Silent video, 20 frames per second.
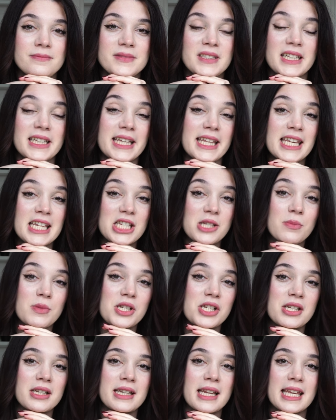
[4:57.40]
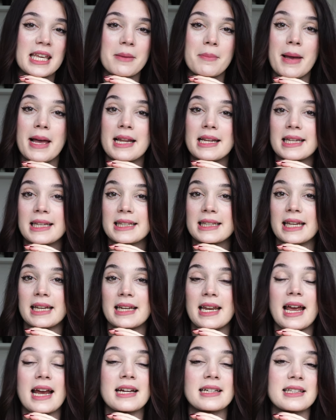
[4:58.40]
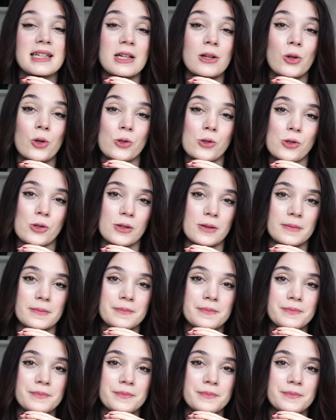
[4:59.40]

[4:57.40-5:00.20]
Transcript: Ya da geçmişindeki benliklerini erteliyorsun.